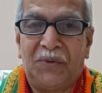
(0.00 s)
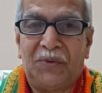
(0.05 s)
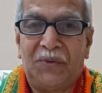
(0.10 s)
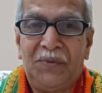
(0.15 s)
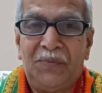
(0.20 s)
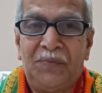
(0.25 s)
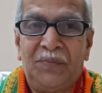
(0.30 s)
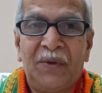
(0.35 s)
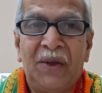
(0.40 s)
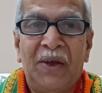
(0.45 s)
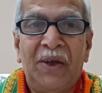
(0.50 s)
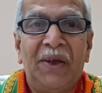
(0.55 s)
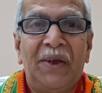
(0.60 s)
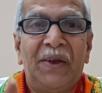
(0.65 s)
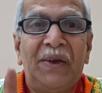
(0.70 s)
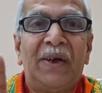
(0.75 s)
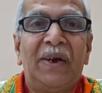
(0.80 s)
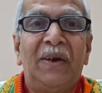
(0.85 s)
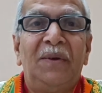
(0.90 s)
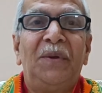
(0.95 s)
అప్పుడు
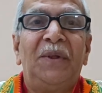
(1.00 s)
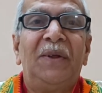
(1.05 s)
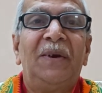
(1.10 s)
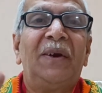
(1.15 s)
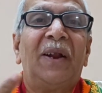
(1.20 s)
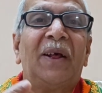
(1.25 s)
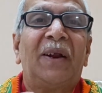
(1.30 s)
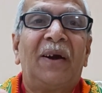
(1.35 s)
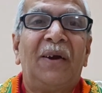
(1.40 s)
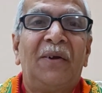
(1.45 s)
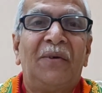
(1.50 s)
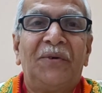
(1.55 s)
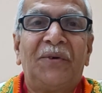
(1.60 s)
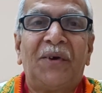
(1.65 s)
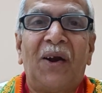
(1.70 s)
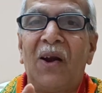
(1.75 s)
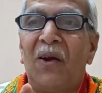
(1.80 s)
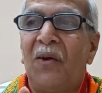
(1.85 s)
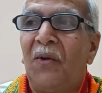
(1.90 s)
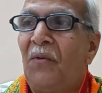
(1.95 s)
ఎనిమిదిన్నర
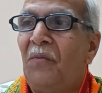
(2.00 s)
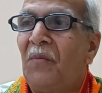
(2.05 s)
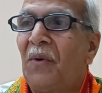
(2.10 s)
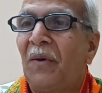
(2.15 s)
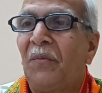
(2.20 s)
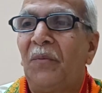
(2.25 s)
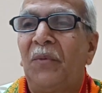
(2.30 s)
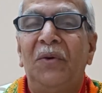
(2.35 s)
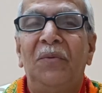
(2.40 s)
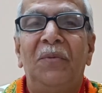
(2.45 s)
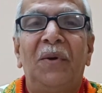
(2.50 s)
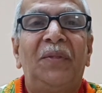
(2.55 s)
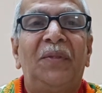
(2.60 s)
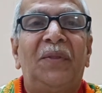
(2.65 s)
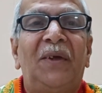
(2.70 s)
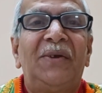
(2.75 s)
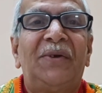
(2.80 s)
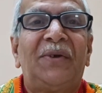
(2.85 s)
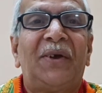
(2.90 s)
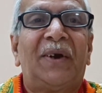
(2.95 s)
నిమిషాల్లో మన భూమి
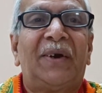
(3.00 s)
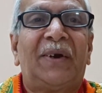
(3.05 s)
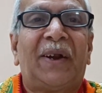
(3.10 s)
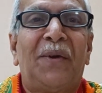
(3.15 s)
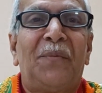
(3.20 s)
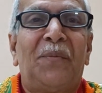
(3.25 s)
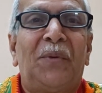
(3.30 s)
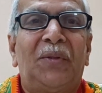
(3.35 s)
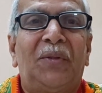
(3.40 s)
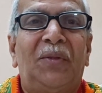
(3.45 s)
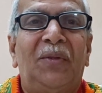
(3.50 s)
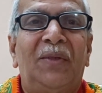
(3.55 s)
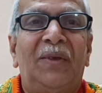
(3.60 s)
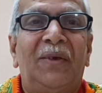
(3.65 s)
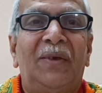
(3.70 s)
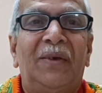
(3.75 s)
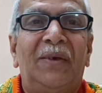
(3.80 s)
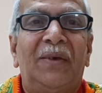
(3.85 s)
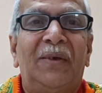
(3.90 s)
అంతా చీకటి అయిపోతుంది